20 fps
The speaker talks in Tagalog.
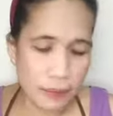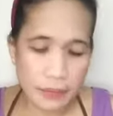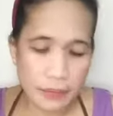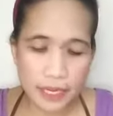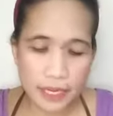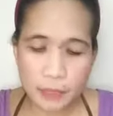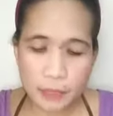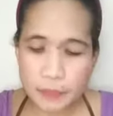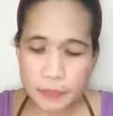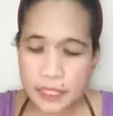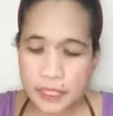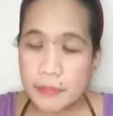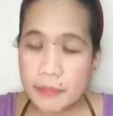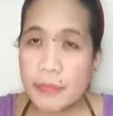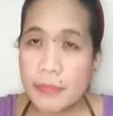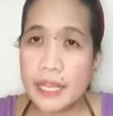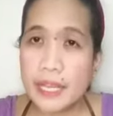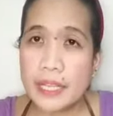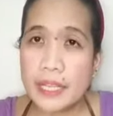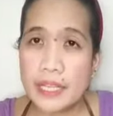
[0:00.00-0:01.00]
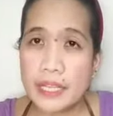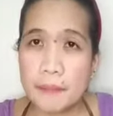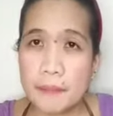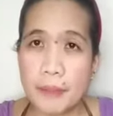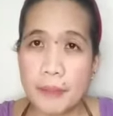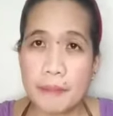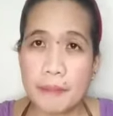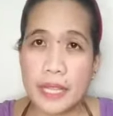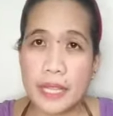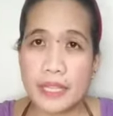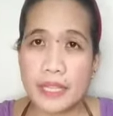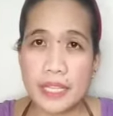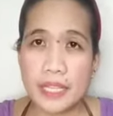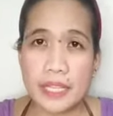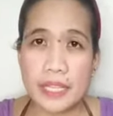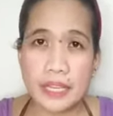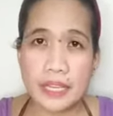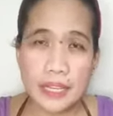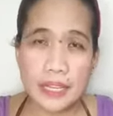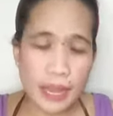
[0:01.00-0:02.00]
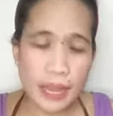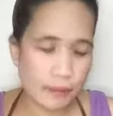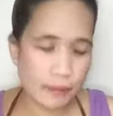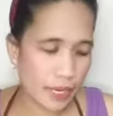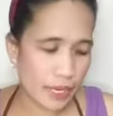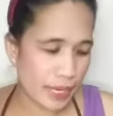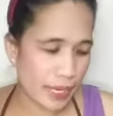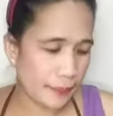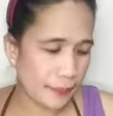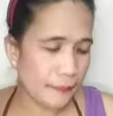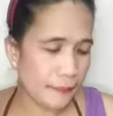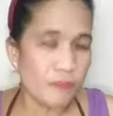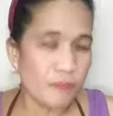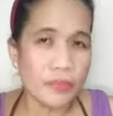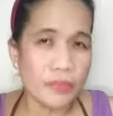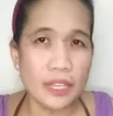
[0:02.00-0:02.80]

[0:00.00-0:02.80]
may mga nagpasabay and then pambenta na rin namin.